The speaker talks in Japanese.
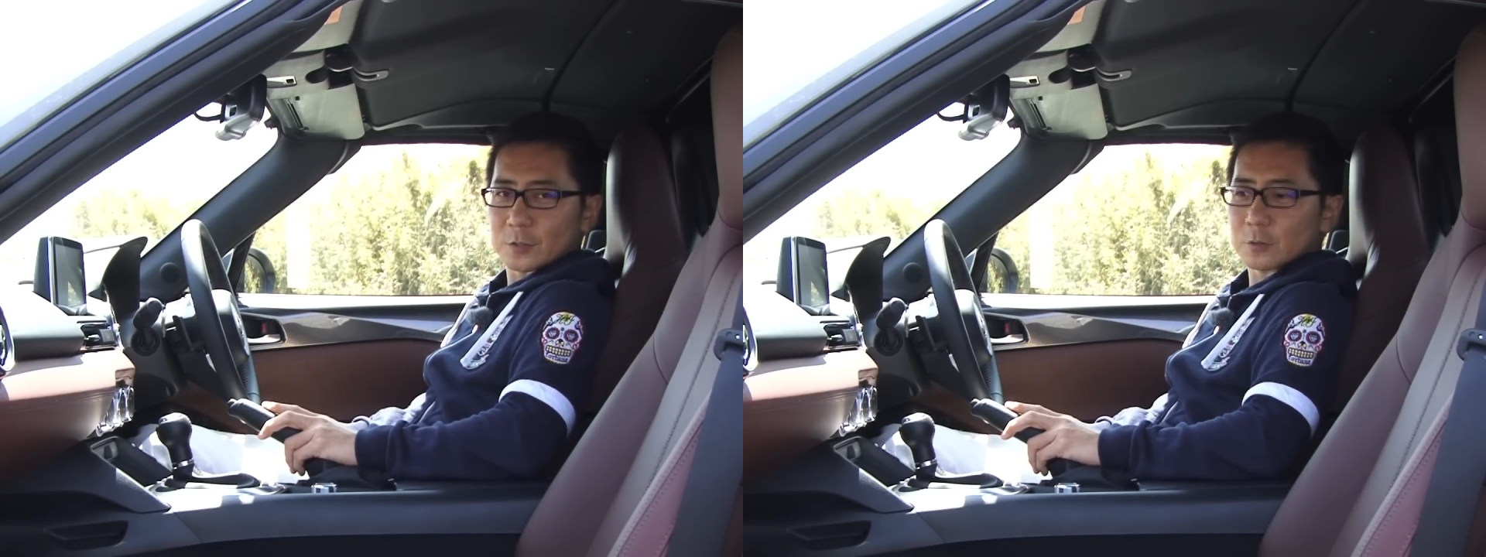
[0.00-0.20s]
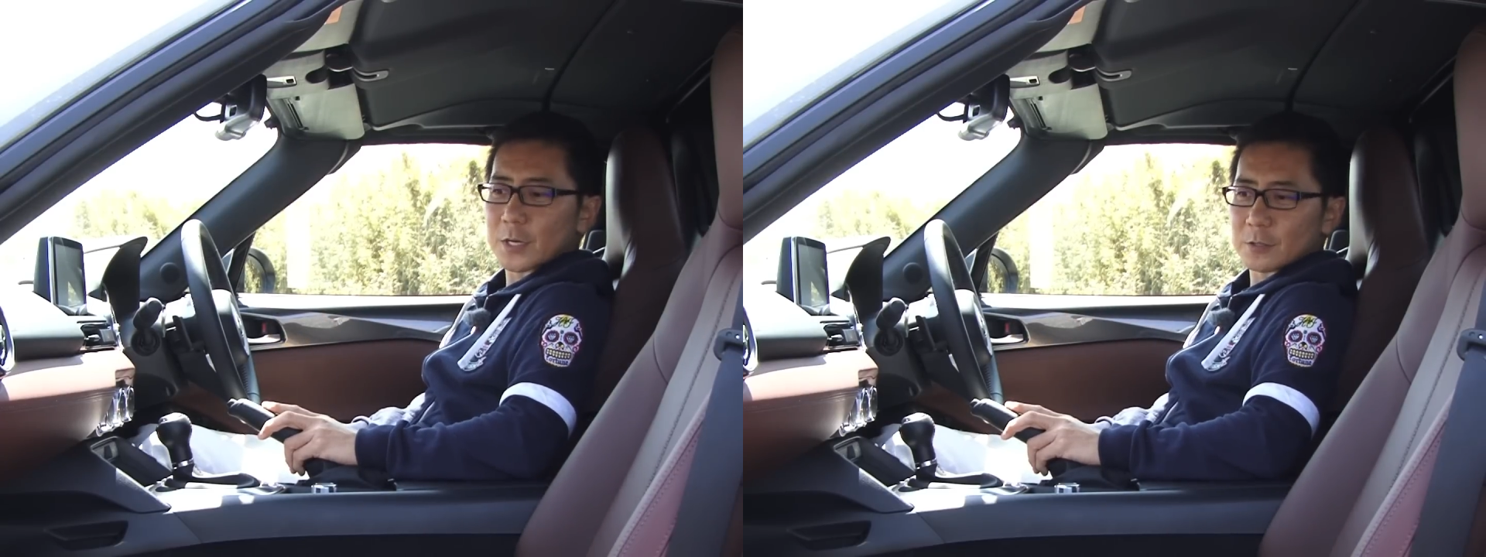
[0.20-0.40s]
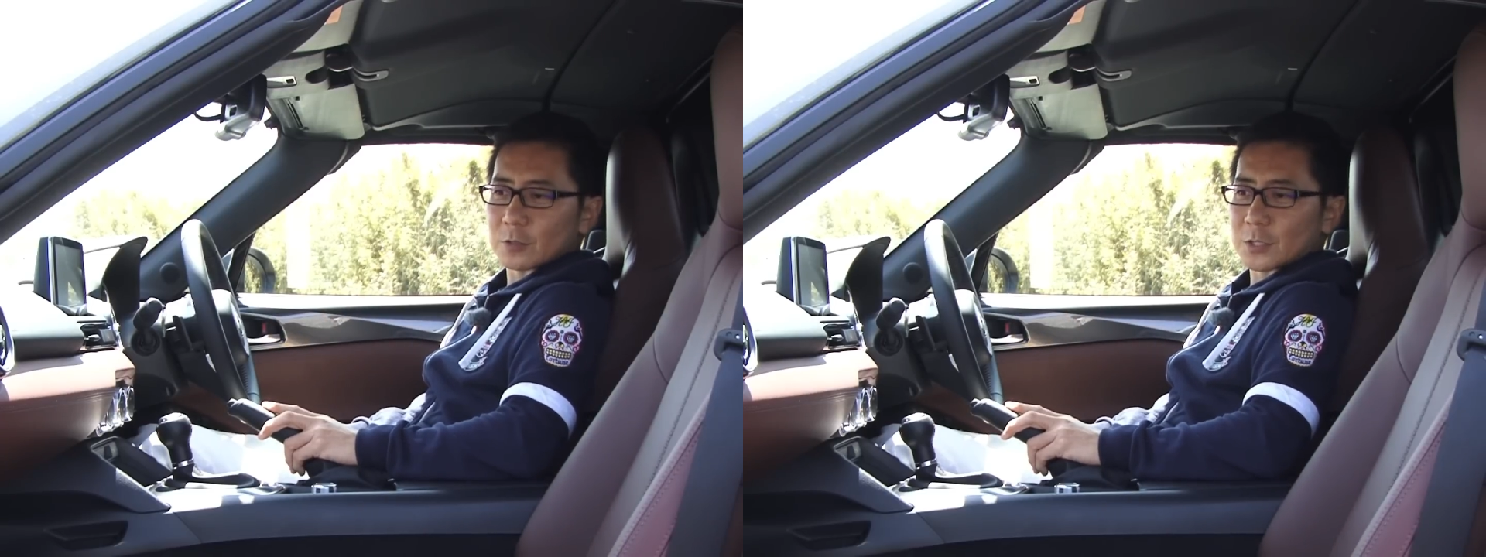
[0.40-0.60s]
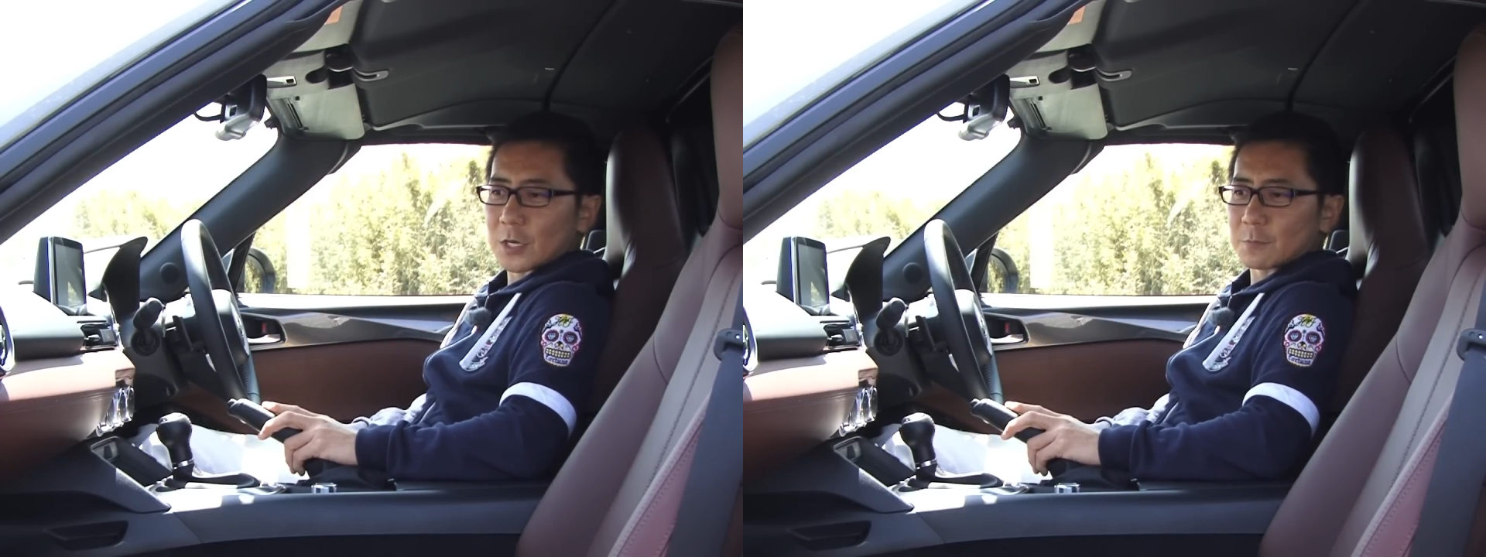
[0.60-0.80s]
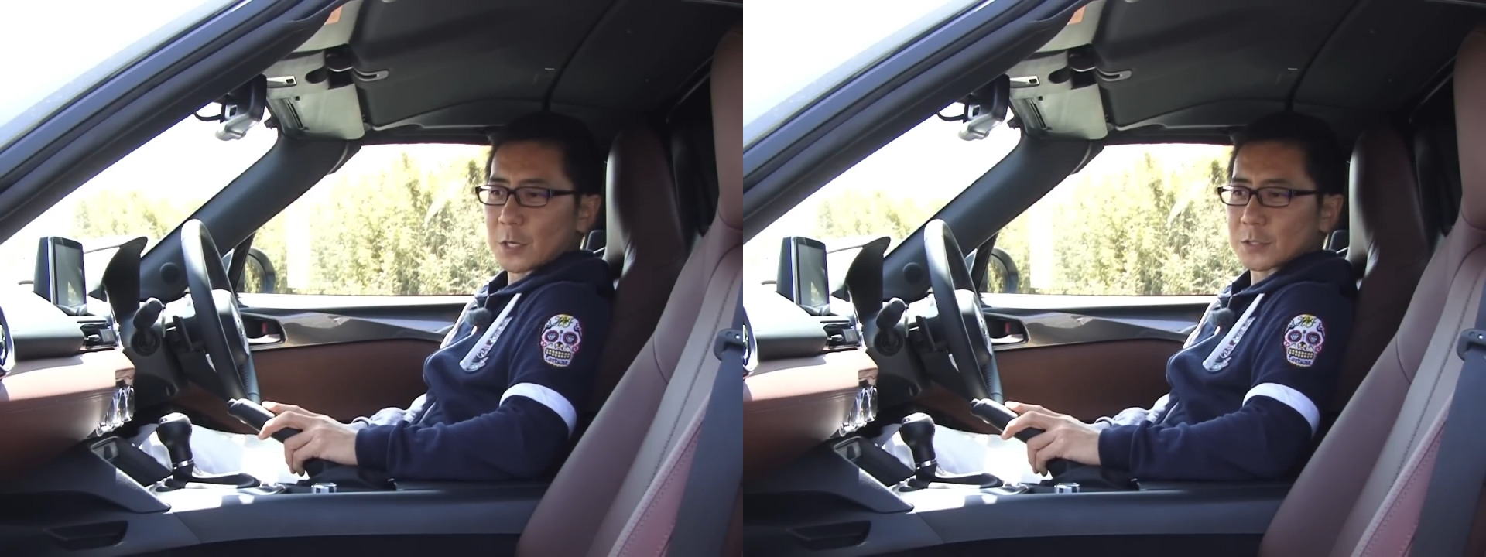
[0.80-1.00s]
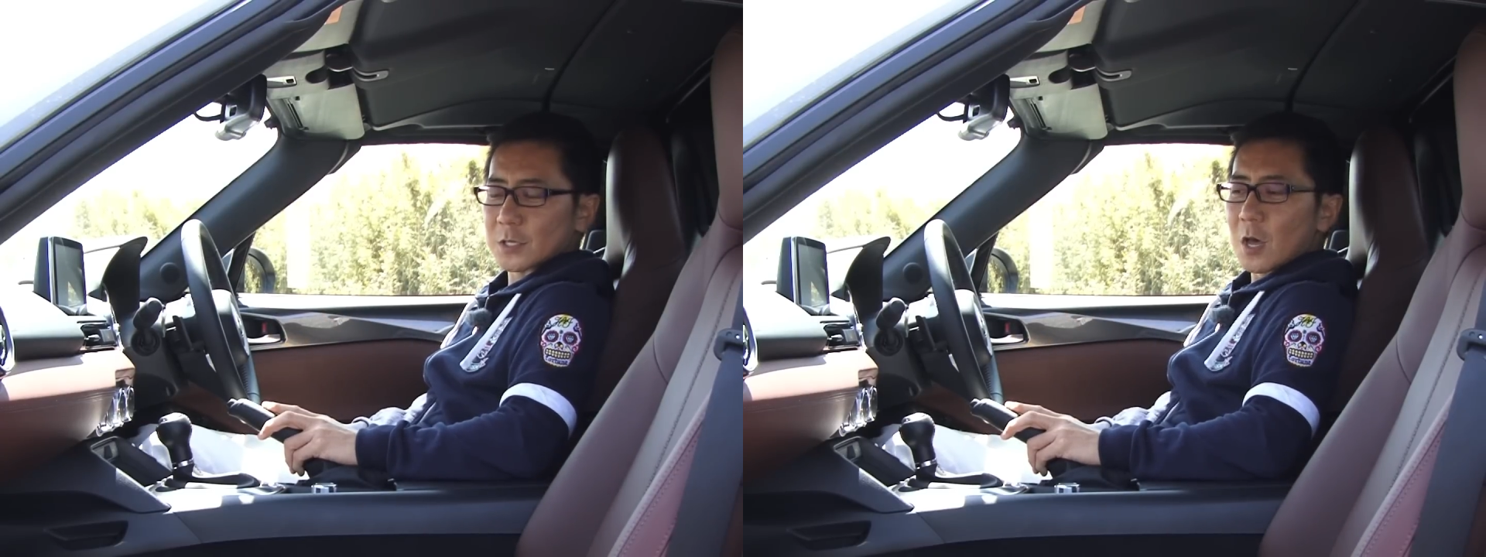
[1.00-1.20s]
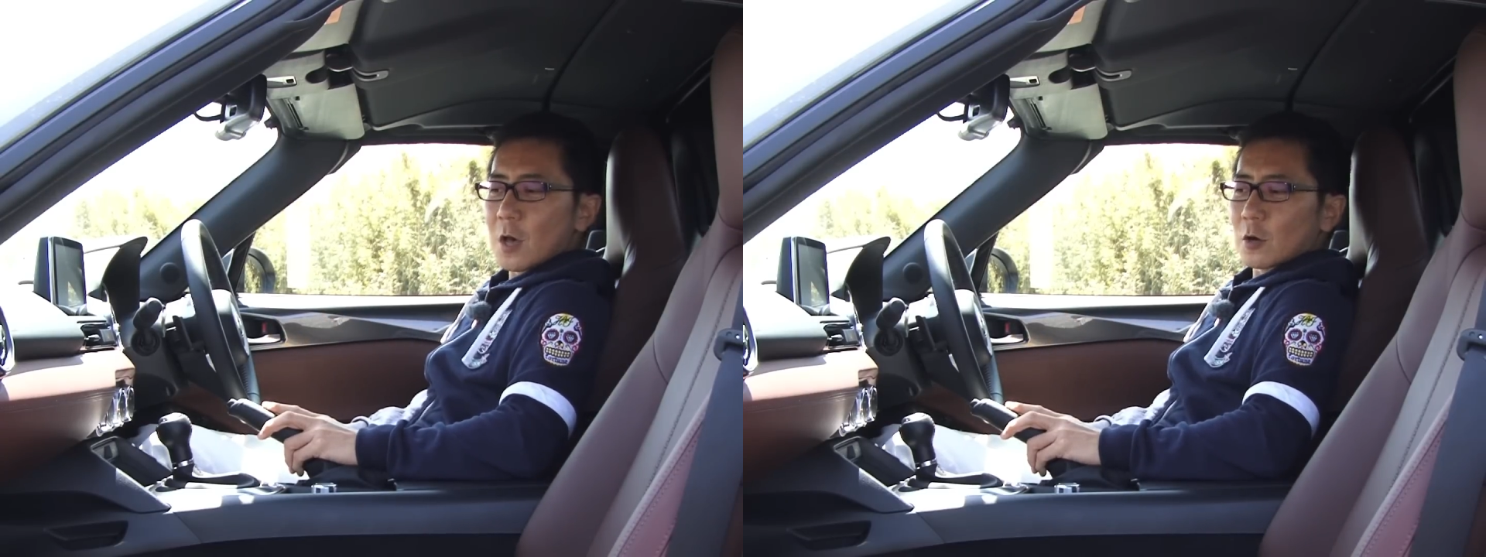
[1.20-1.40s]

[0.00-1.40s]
グレードになります